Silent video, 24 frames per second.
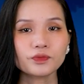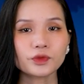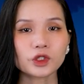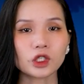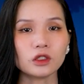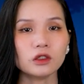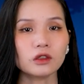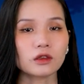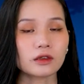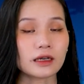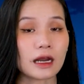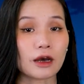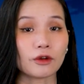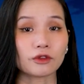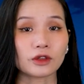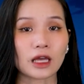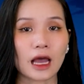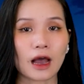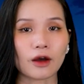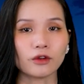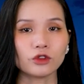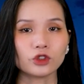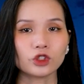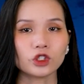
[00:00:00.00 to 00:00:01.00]
chưa được đào
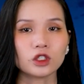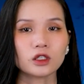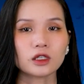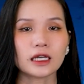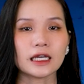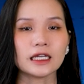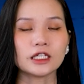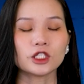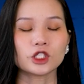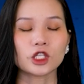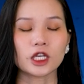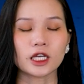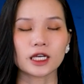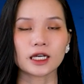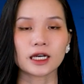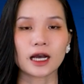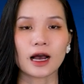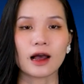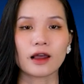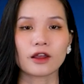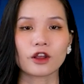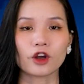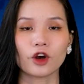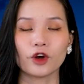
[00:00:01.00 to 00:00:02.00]
tạo trước khi triển
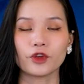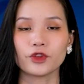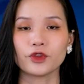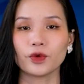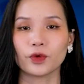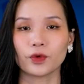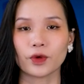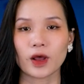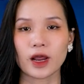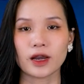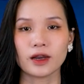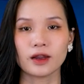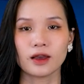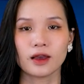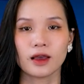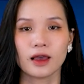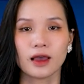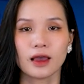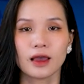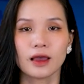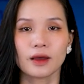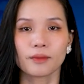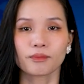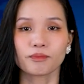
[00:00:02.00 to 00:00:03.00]
khai ở Ukraine.
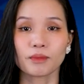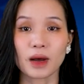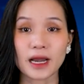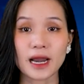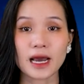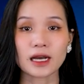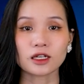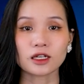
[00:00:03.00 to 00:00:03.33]
Bài